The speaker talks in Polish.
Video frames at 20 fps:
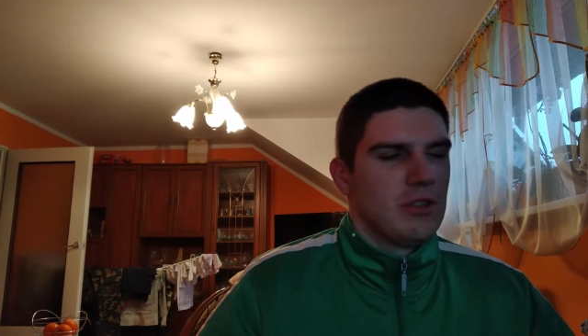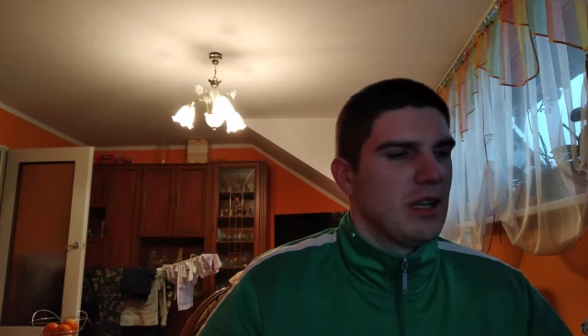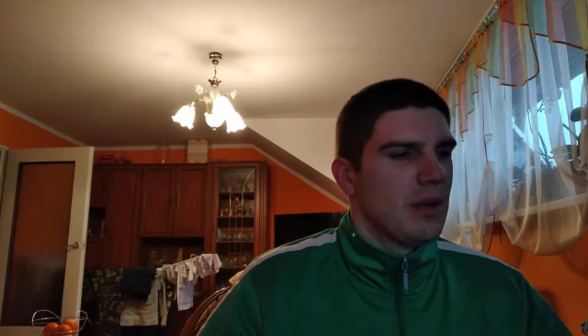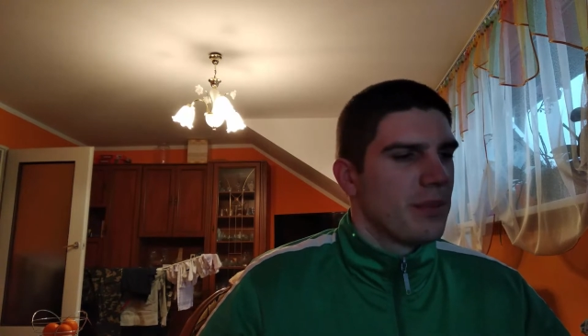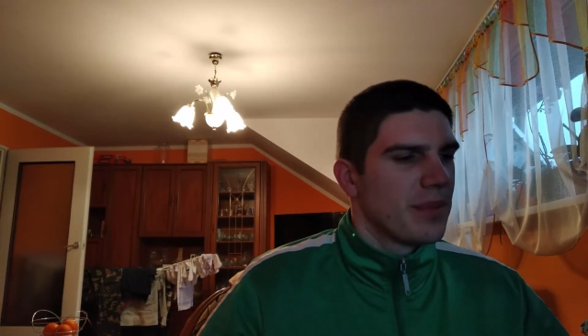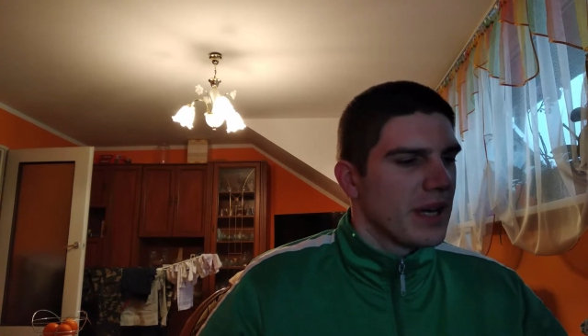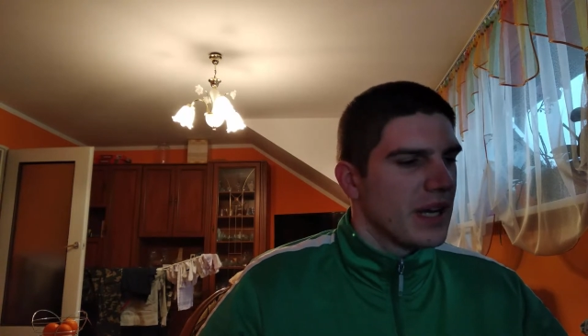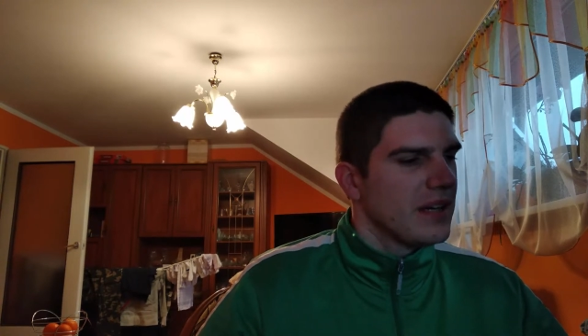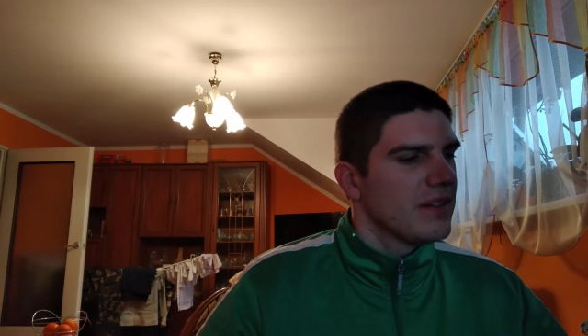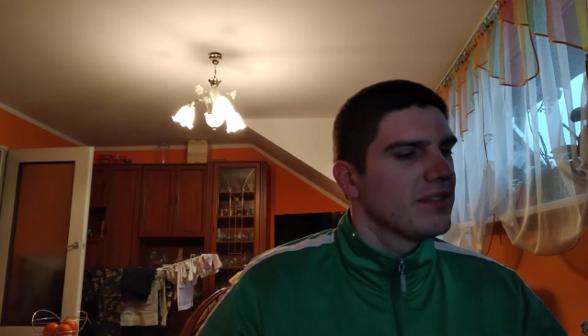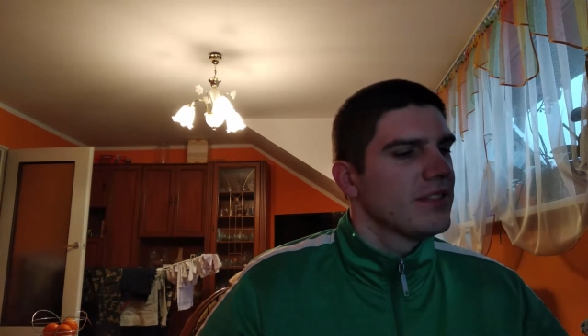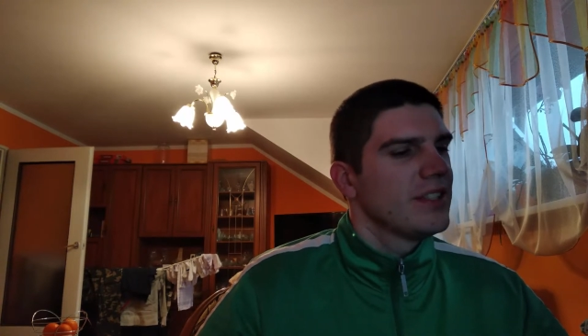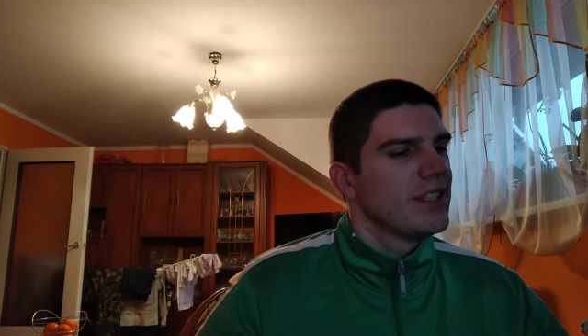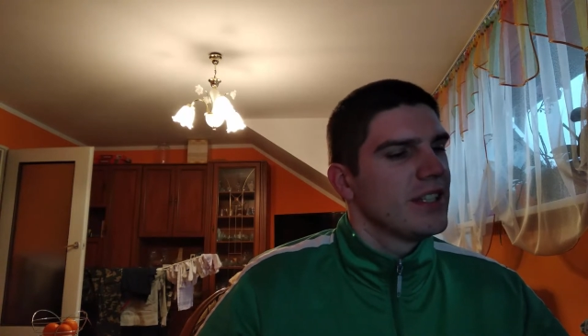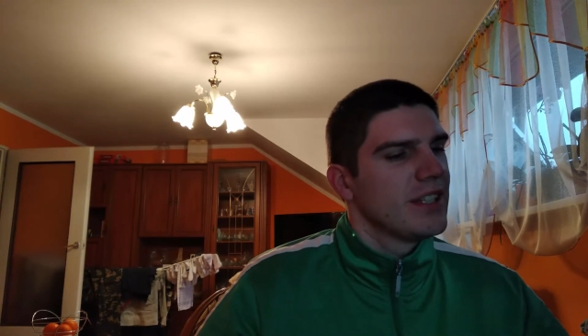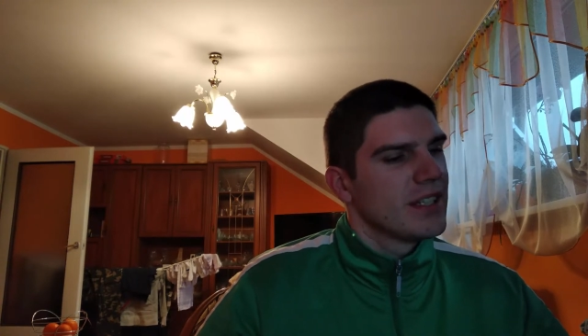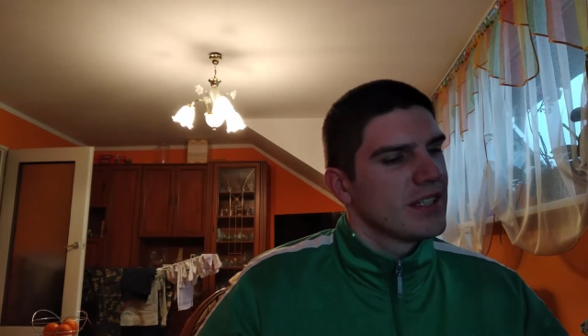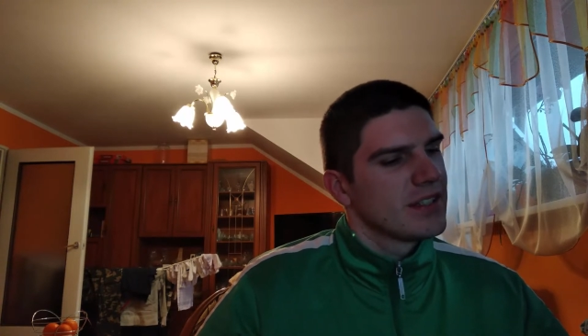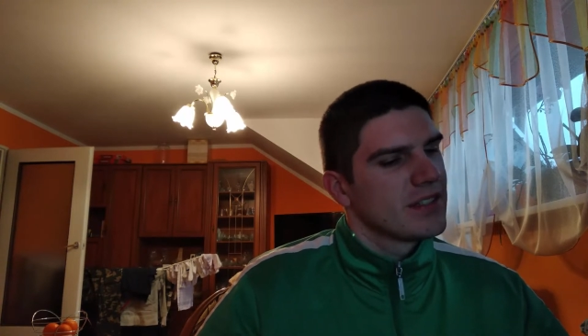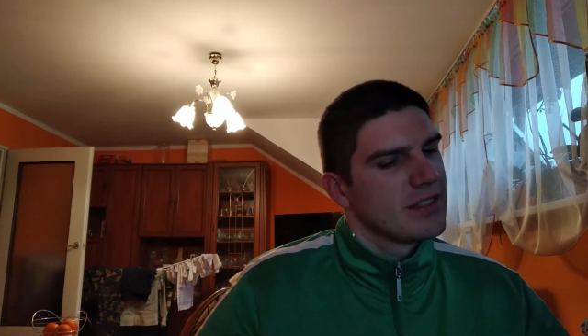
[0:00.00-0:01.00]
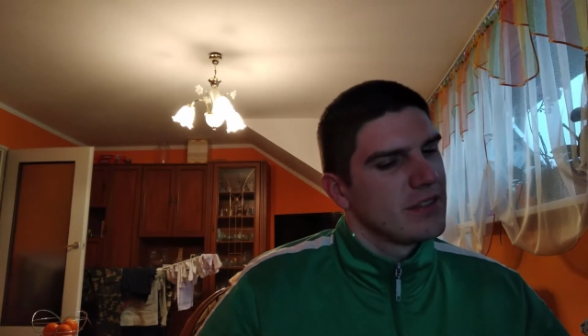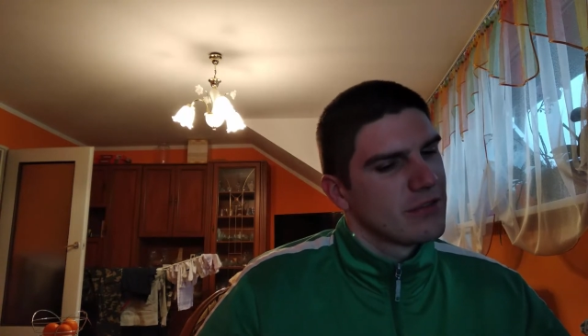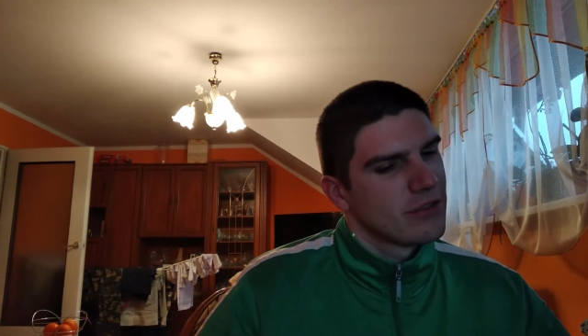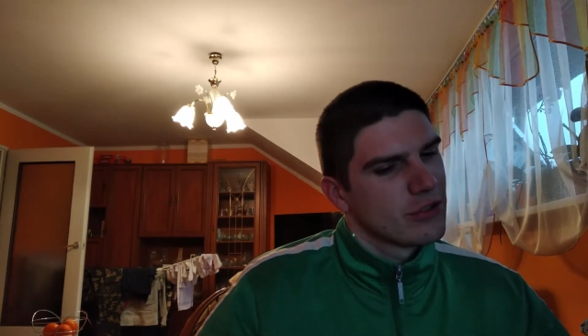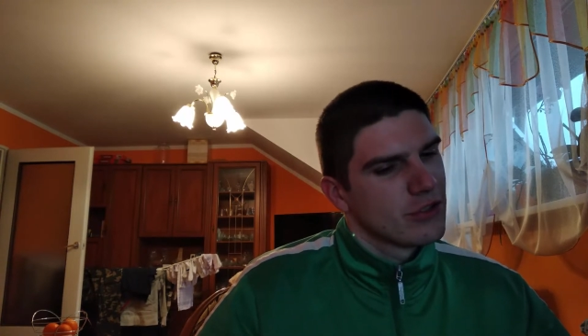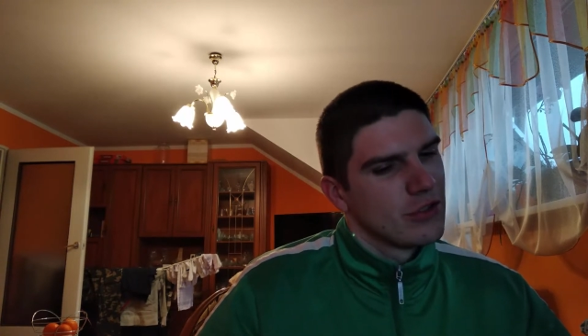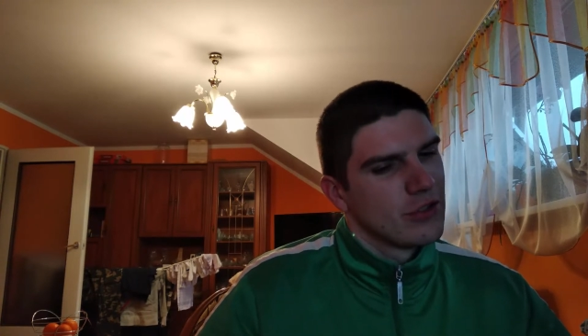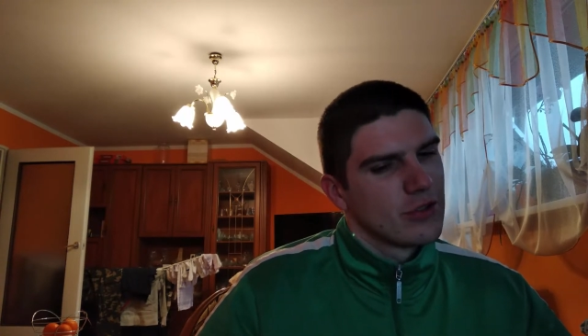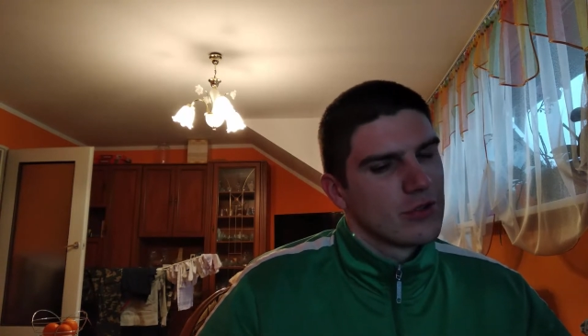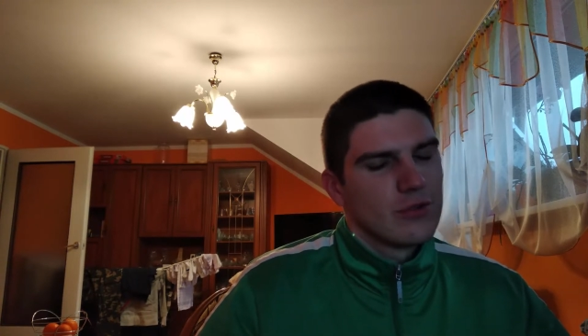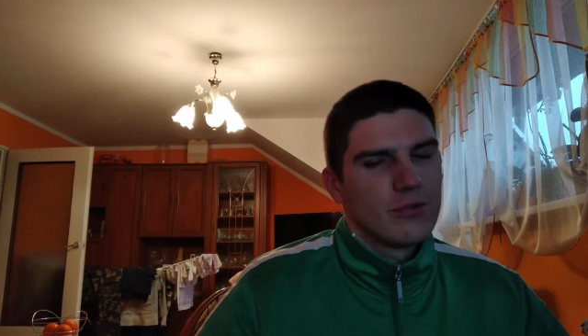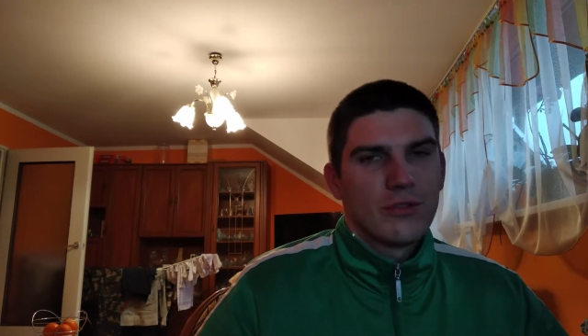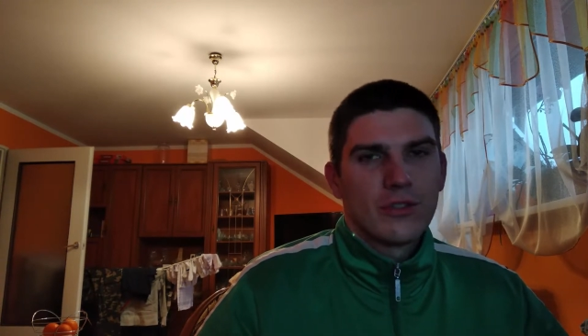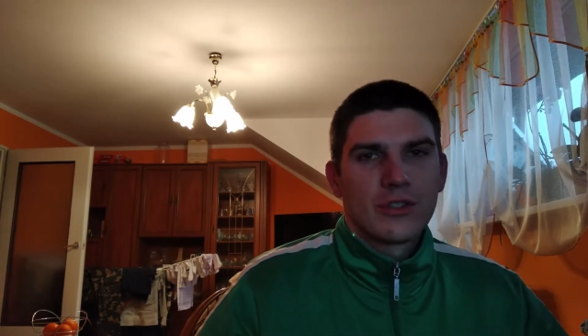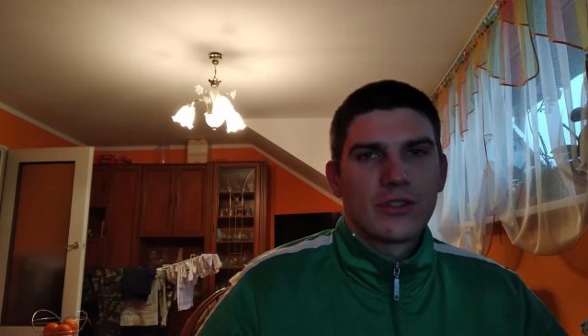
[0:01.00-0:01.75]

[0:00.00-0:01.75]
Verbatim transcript: naprawdę jestem w szoku